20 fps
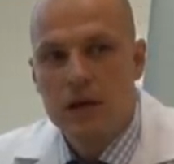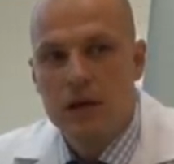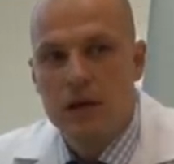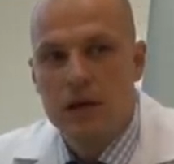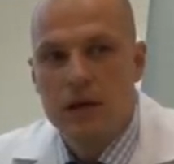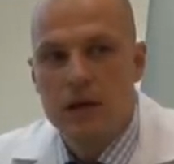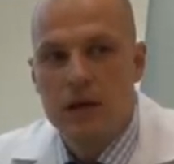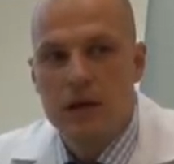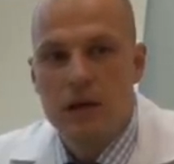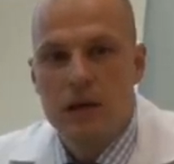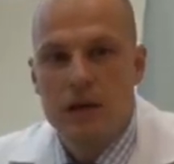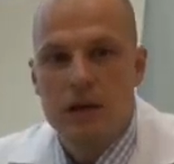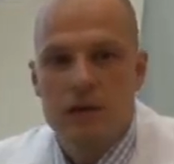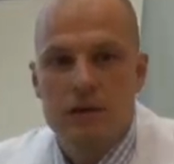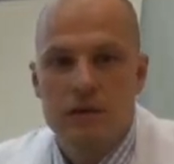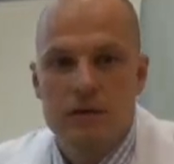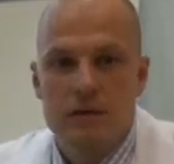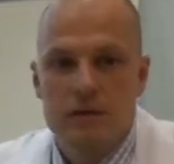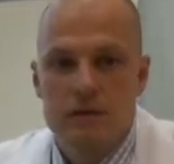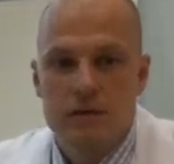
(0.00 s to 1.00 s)
или
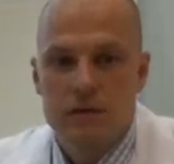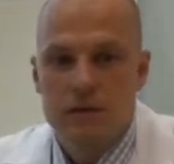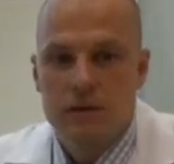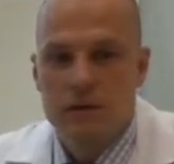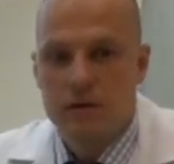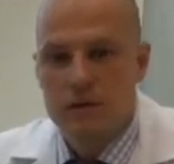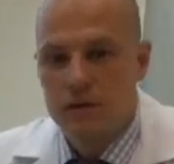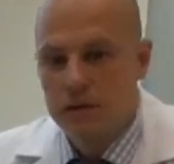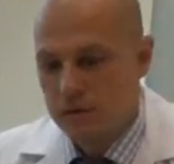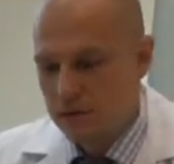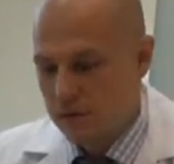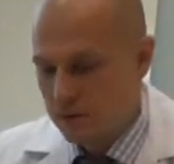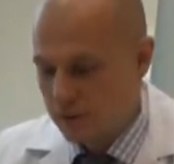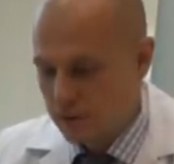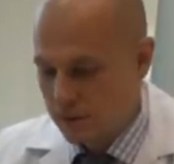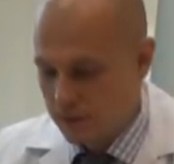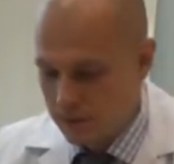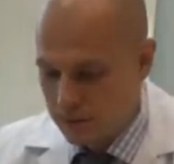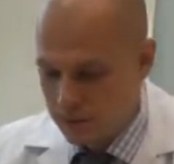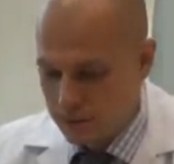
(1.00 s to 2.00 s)

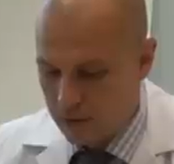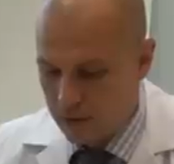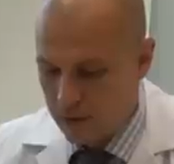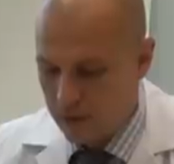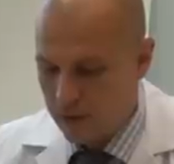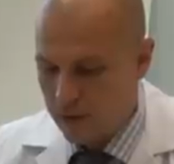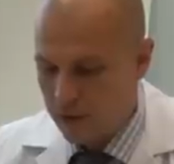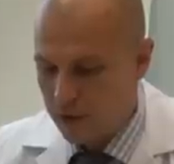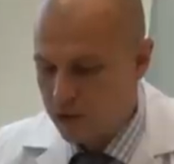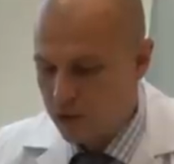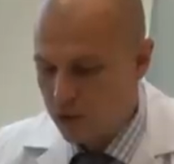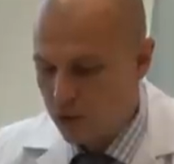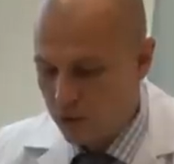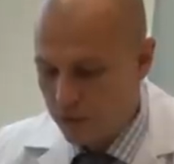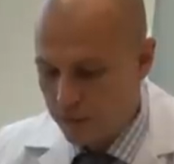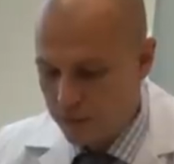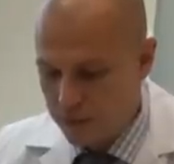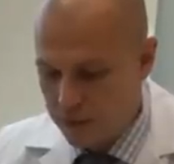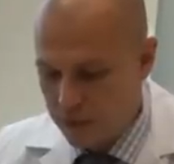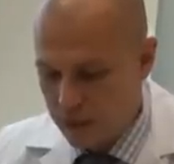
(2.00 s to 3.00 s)
э, э,
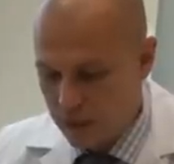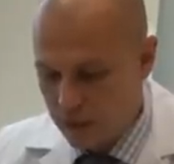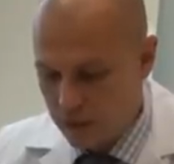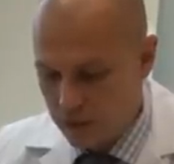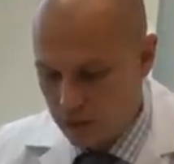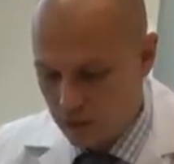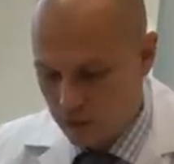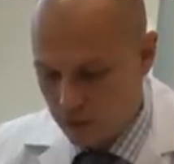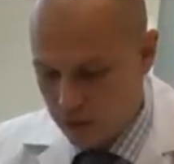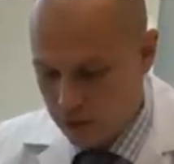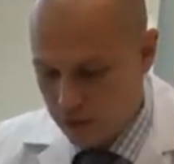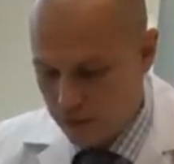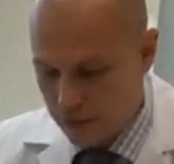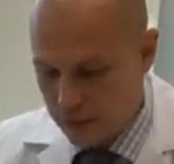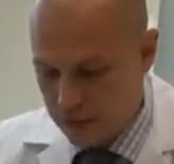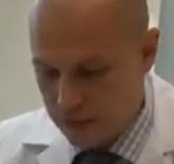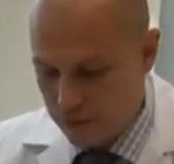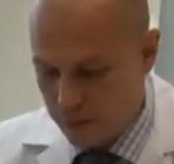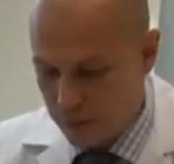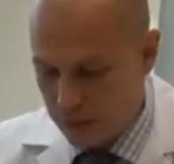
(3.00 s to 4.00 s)
resurfacing, как он
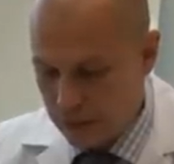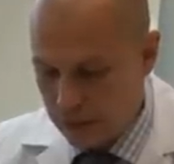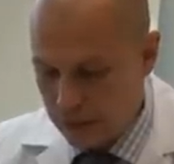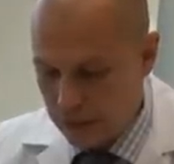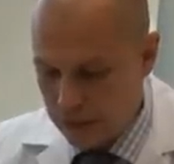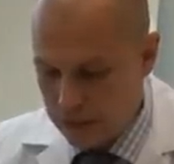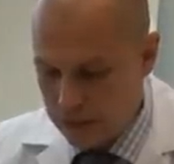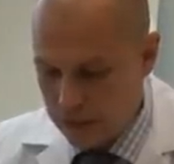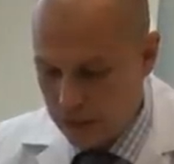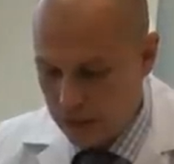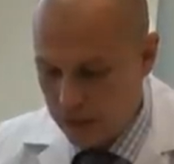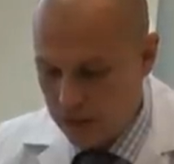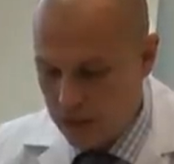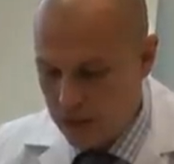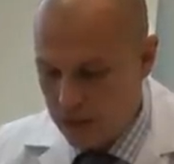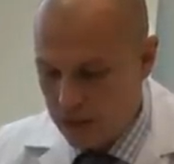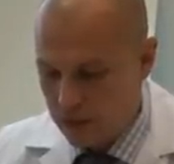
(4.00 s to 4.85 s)
называется по-английски,